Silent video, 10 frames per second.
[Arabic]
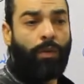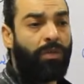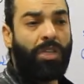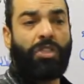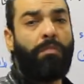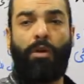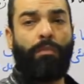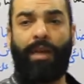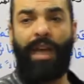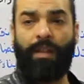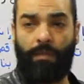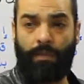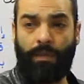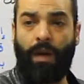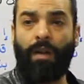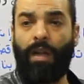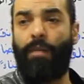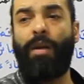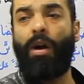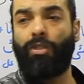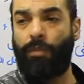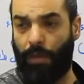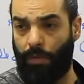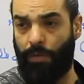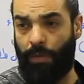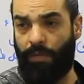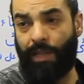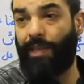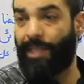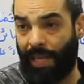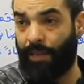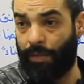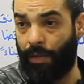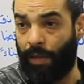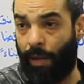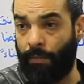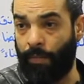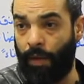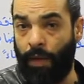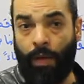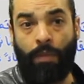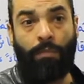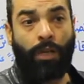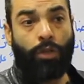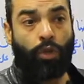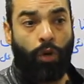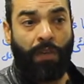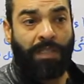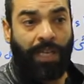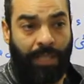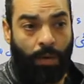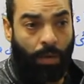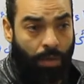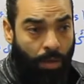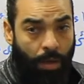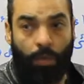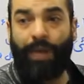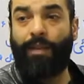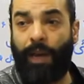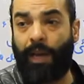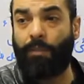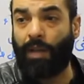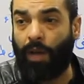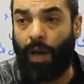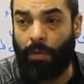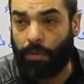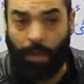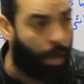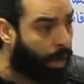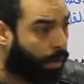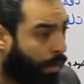كنت 20 مليون بني ادم النهارده احنا 110 مليون فعددنا زاد تمام مصر ظروفها سياسيا واقتصاديا واجتماعيا بتتغير مش بتتغير